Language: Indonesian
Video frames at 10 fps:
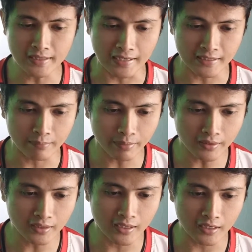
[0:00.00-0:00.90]
nggak nyampe
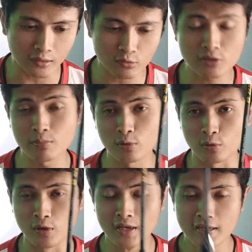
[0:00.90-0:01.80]

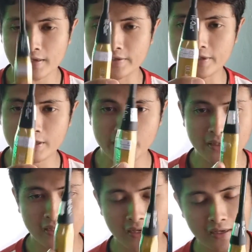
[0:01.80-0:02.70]
310. Di sini
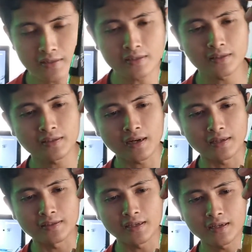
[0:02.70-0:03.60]
padahal
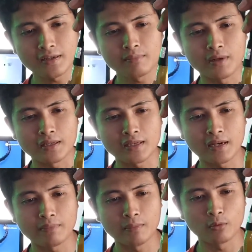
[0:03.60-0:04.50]
terteranya beratnya
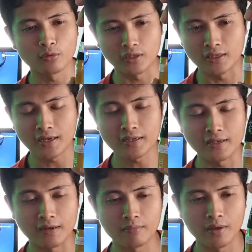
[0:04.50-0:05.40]
83
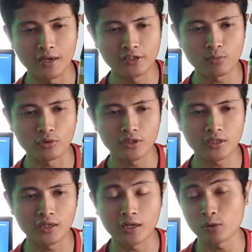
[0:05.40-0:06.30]
dan balance point-nya
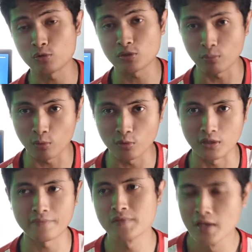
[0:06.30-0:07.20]
310
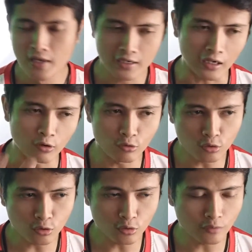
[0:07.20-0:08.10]
ya. Kalau
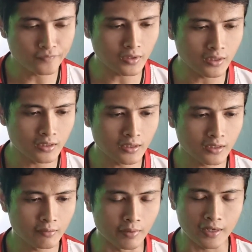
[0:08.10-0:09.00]
untuk
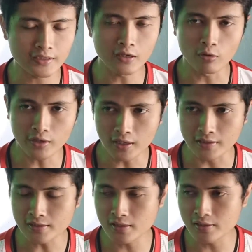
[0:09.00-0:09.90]
uh, beratnya oke okay lah
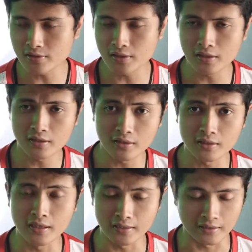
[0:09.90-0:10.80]
ya selisih
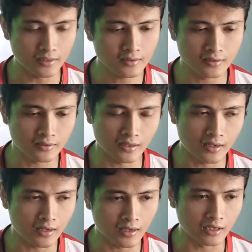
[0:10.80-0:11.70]
3 ya.
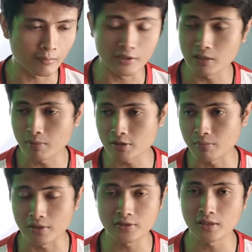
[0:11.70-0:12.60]
Kita anggap aja
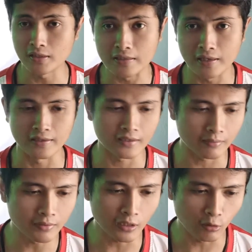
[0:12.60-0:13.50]
plus minusnya 3 ya.
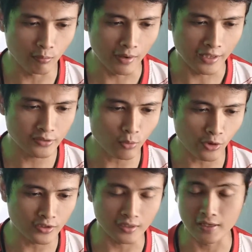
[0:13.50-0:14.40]
Tapi kalau balance
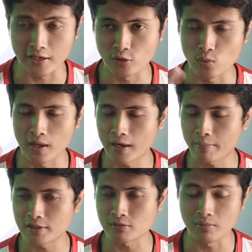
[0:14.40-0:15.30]
pointnya dari
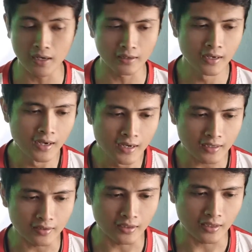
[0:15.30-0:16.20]

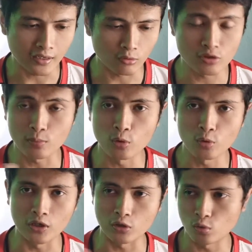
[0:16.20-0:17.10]
289 ke 310
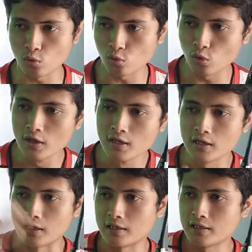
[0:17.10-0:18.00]
itu
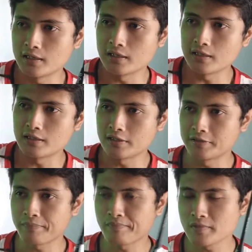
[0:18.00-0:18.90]

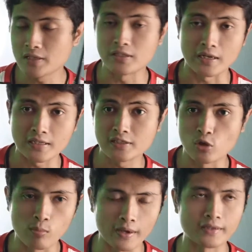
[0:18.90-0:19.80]
uh, jaraknya
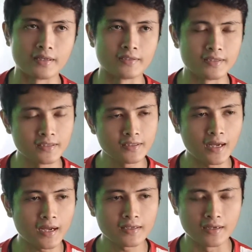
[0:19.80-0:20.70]
jauh banget ya. Jadi
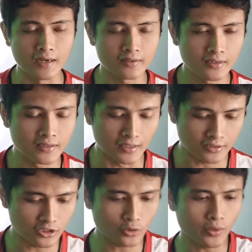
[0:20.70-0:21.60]
agak tidak
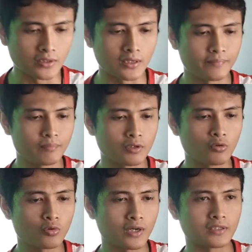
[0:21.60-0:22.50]
sesuai ya
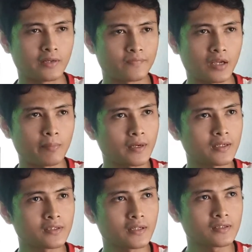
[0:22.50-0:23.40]
pengukurannya.
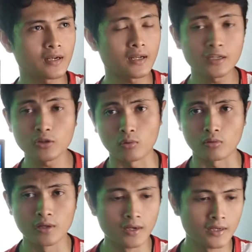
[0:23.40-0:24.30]
Apakah saya salah
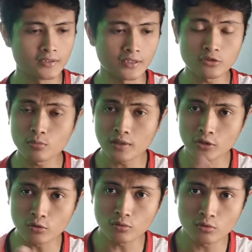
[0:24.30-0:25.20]
ngitung? Saya coba
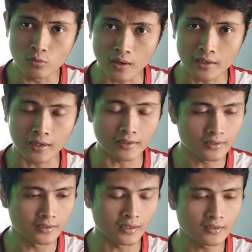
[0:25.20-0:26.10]
ngitung dua
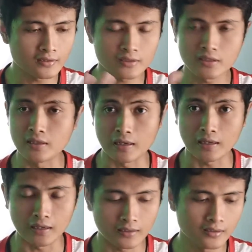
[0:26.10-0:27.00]
kali ya, tiga
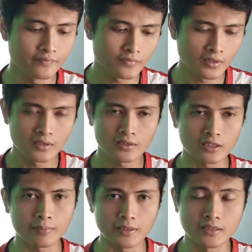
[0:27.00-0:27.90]
kali
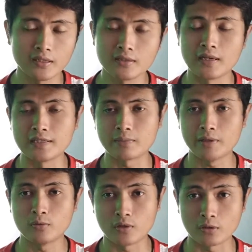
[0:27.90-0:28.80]
tetap aja nggak
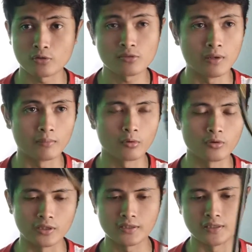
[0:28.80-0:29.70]
nyampe
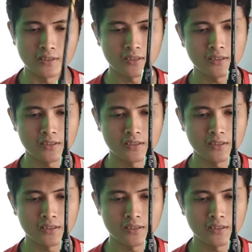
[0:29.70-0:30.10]
290 ya. Jadi